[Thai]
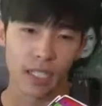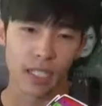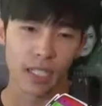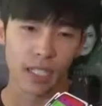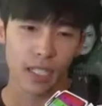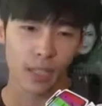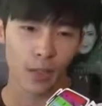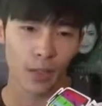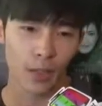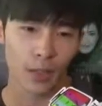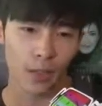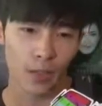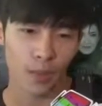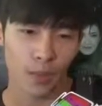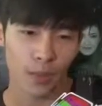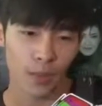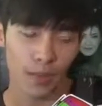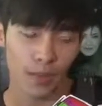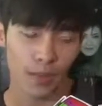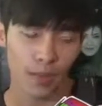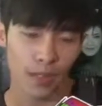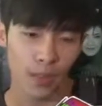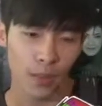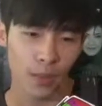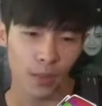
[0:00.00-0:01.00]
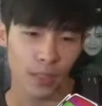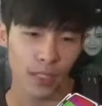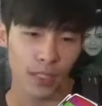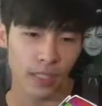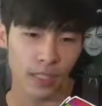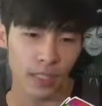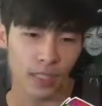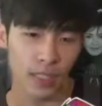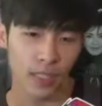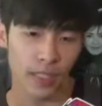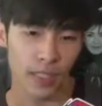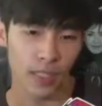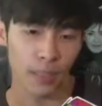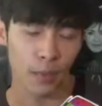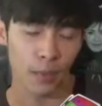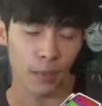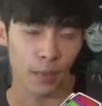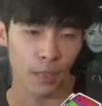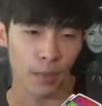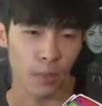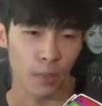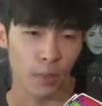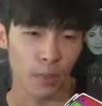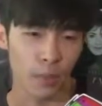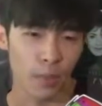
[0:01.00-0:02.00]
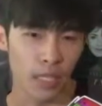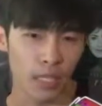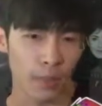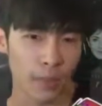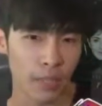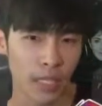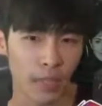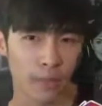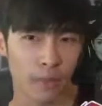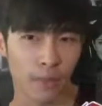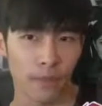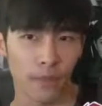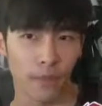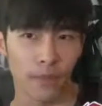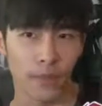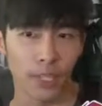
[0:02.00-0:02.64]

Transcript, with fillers: คือเราเราเรารู้สึกดีกับคนญี่ปุ่นตรงที่แบบ